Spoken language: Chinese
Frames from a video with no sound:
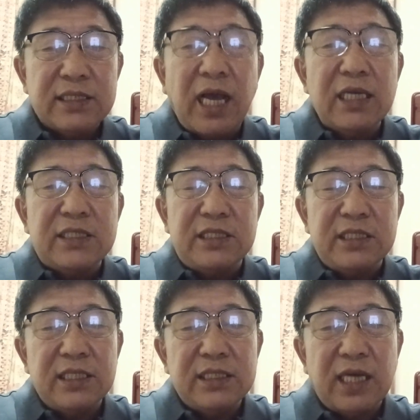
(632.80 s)
大
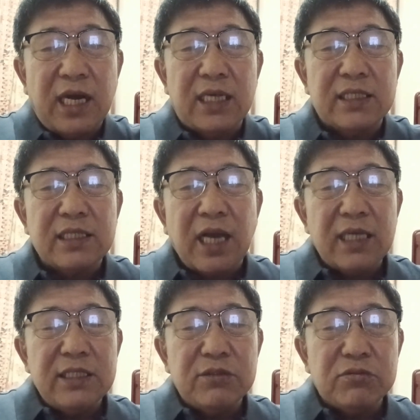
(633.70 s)
企业家、
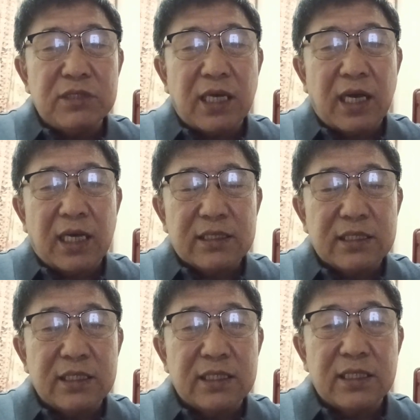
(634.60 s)
大艺术家这
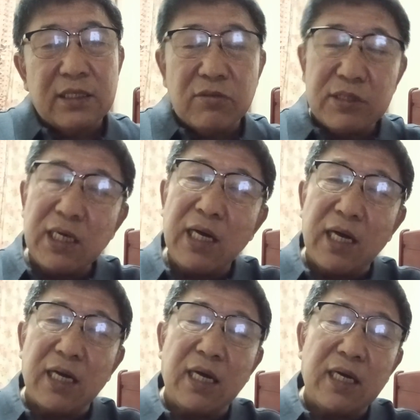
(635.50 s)
个郭德纲
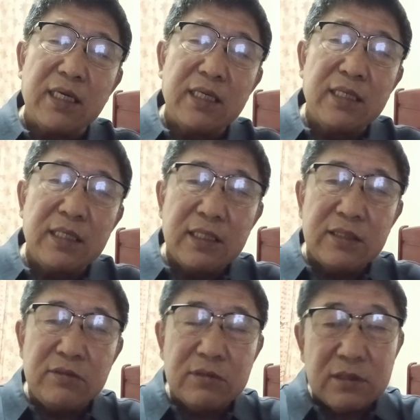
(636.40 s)
啊，
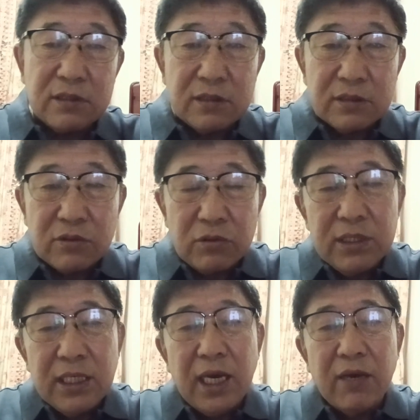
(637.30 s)
就是都
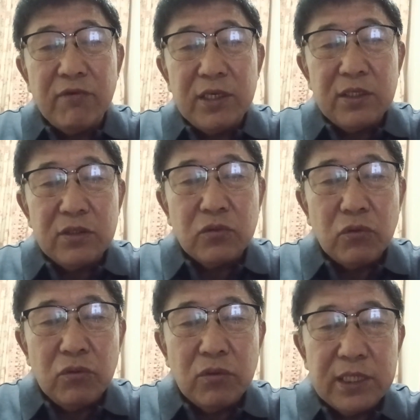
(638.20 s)
应该为
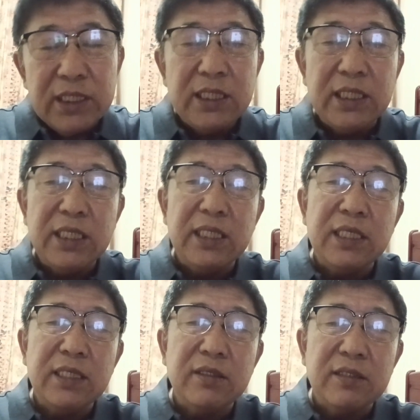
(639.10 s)
中国
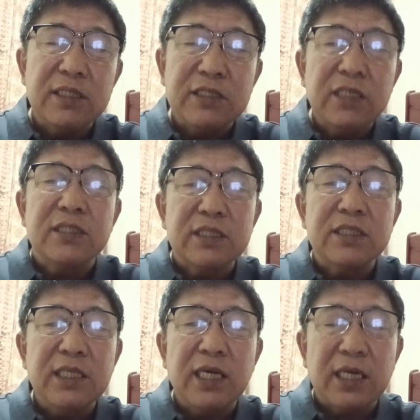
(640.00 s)
的相声
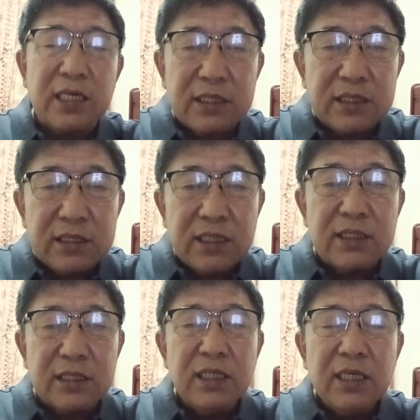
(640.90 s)
界和
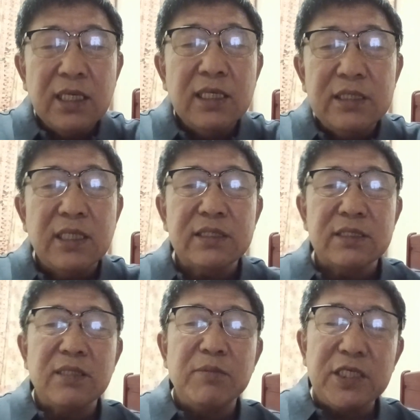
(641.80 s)
相相
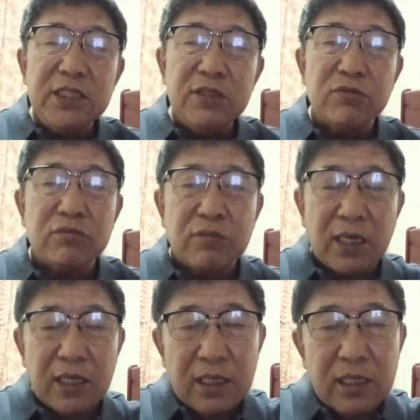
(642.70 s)
声这门艺术啊，